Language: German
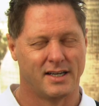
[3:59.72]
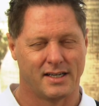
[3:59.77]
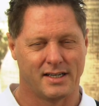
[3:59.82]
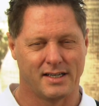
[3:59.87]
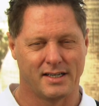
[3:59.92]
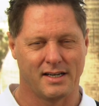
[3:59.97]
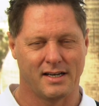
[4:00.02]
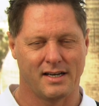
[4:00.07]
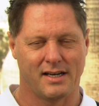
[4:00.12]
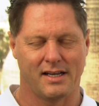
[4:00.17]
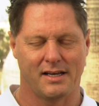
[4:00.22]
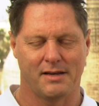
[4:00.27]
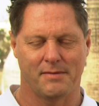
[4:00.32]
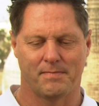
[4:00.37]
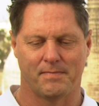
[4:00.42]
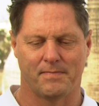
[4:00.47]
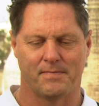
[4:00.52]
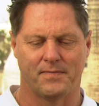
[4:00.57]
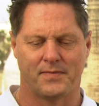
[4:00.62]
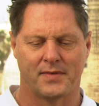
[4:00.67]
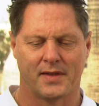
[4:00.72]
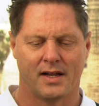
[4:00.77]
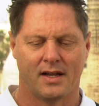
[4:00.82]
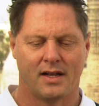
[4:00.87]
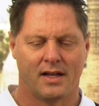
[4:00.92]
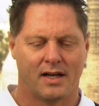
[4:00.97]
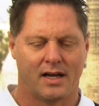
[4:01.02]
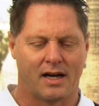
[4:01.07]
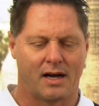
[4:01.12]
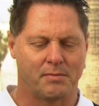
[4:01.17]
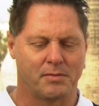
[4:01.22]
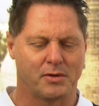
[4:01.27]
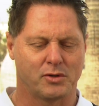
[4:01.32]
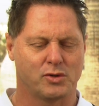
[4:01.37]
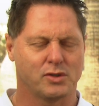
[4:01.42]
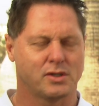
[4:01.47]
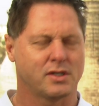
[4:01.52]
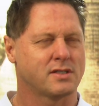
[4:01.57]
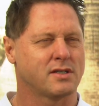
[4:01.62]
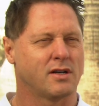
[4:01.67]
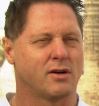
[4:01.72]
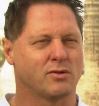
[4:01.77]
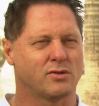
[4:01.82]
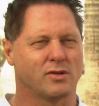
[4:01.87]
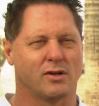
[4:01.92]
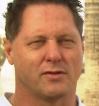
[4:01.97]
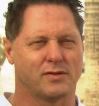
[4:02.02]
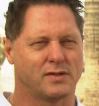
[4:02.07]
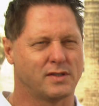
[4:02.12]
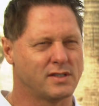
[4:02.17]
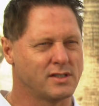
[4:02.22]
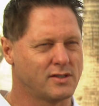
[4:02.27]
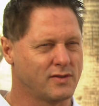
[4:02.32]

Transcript: Innenleben. Haben natürlich das Auto auf diesen